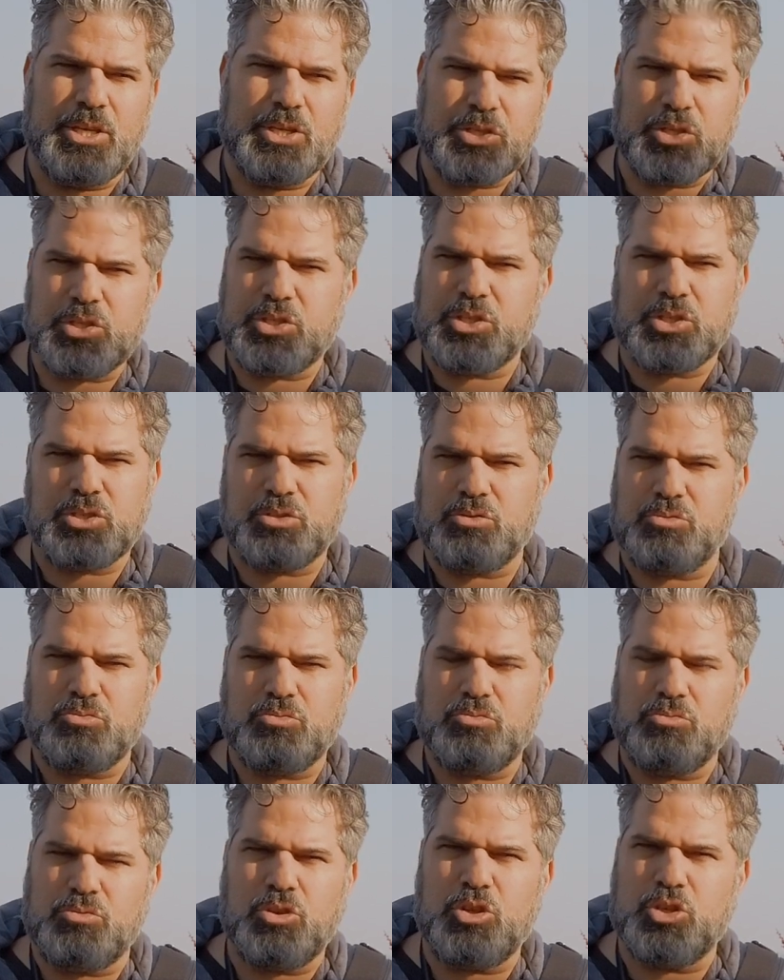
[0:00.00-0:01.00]
ist, es,
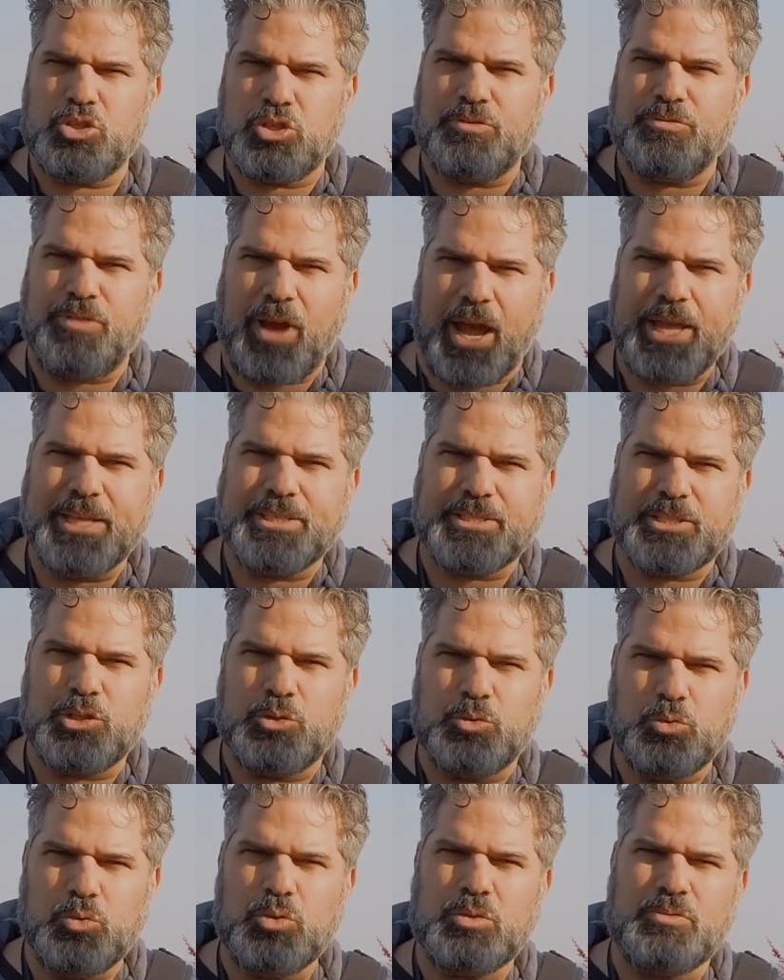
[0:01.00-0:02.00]
ist sie weit
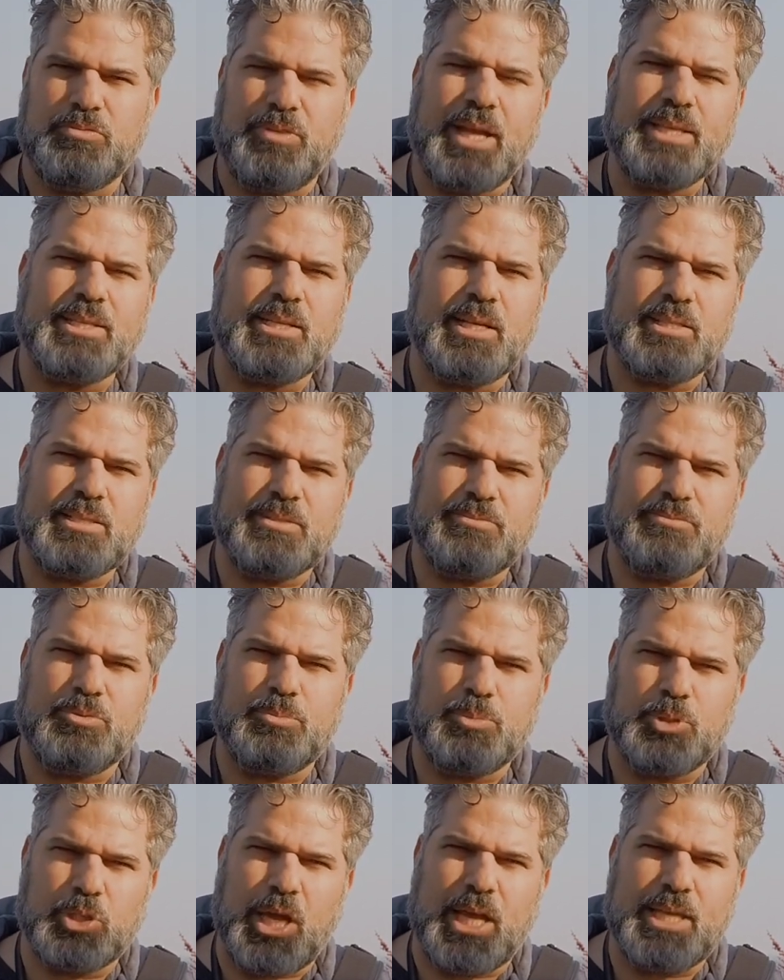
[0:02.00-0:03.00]
genug, weiter als ein
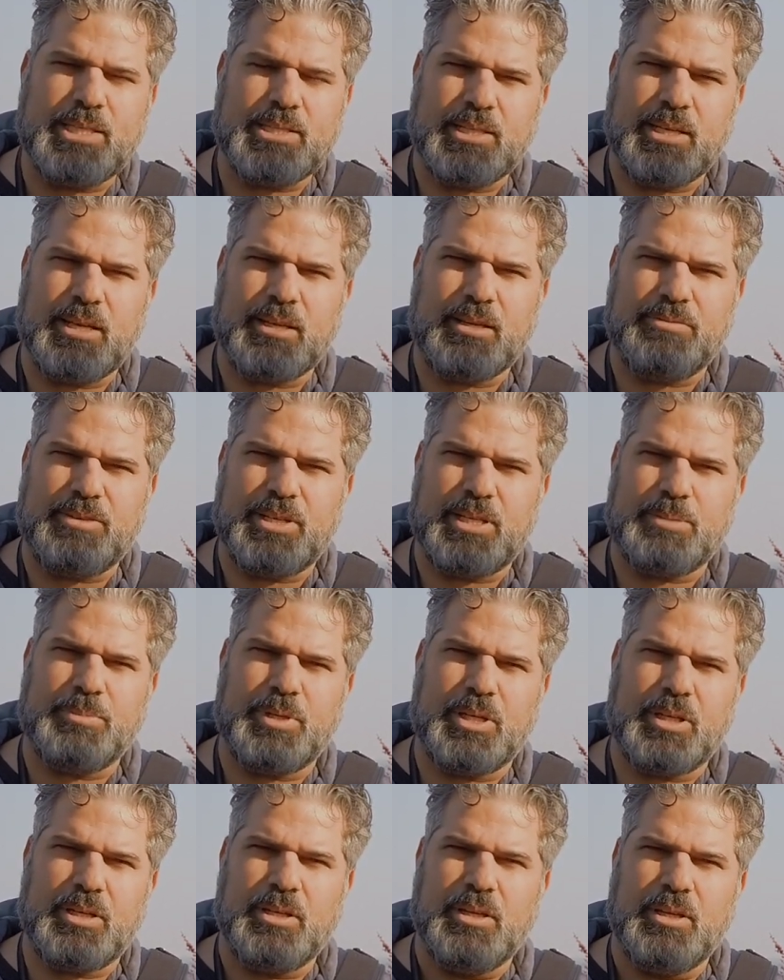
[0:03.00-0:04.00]
35er gefällt
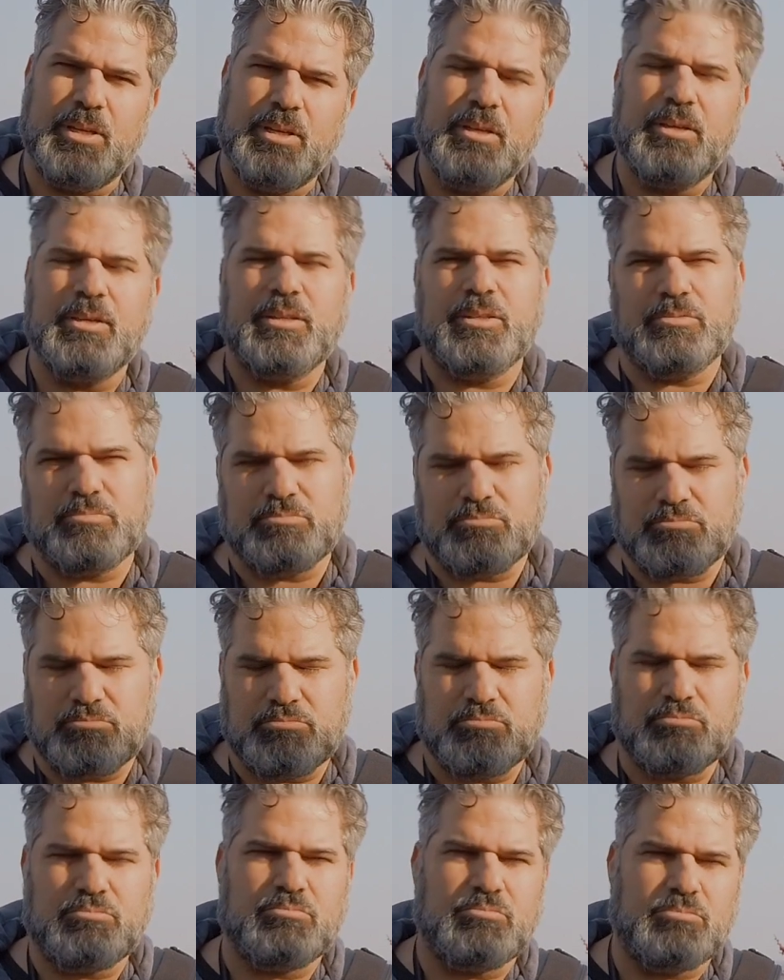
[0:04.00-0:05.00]
mir
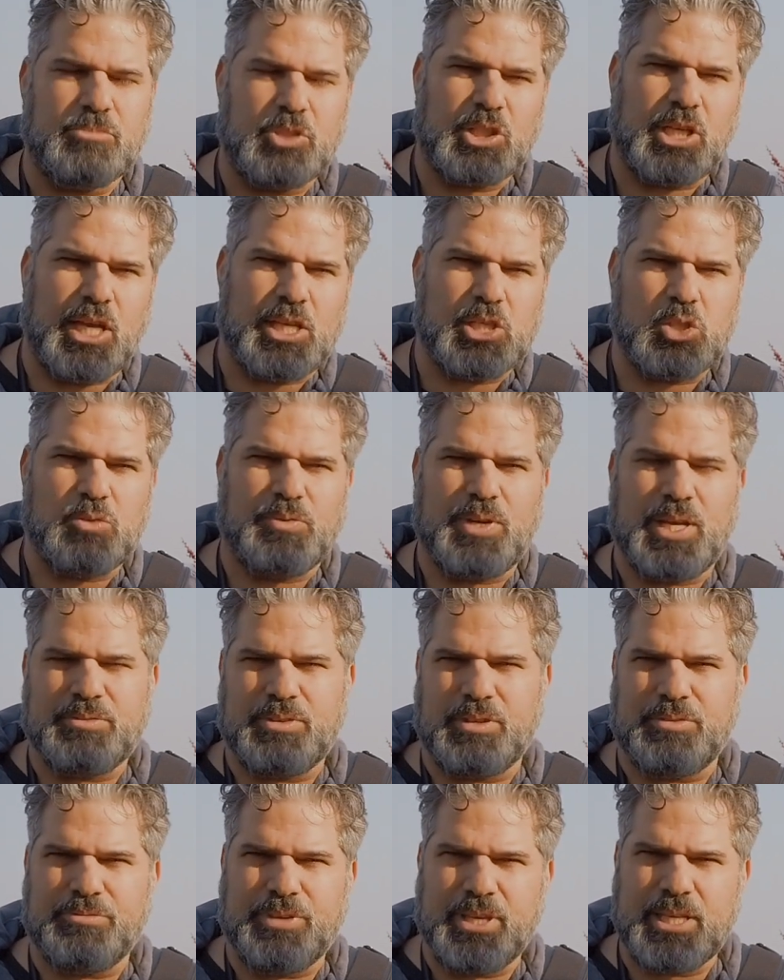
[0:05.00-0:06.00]
nicht ganz so weit
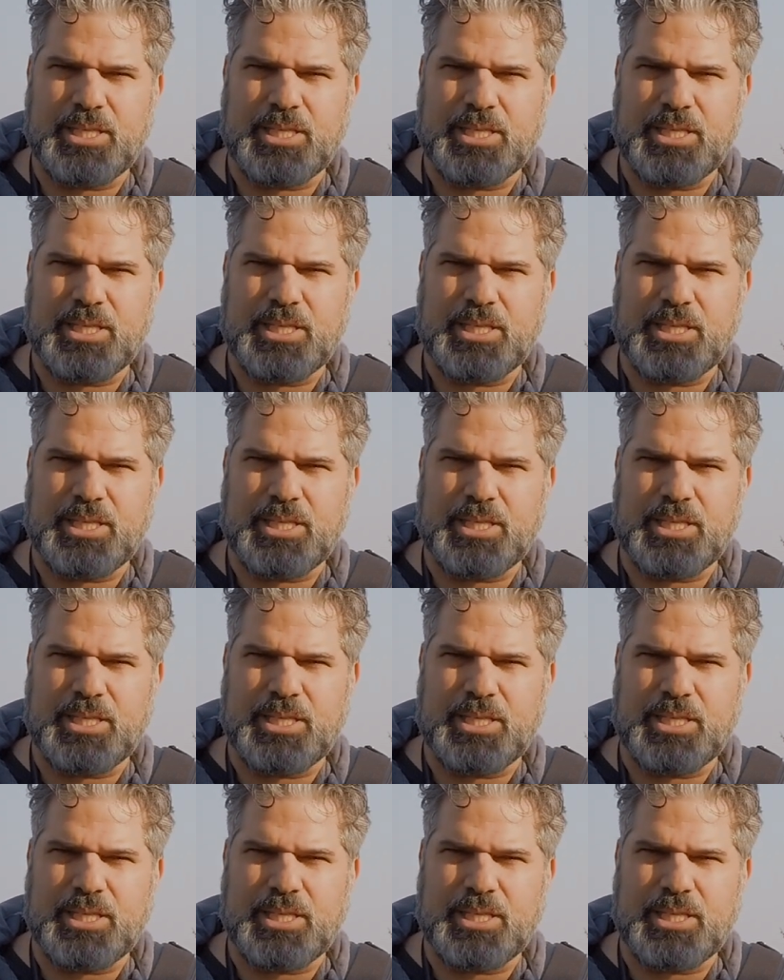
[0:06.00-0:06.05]
wie ein